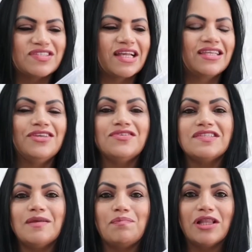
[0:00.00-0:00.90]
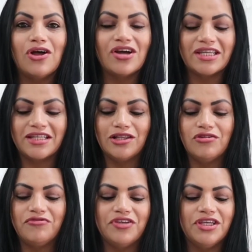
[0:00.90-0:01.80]
O saquinho Ziploc da
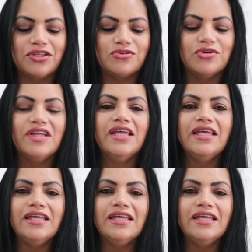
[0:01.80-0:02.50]
Lovito.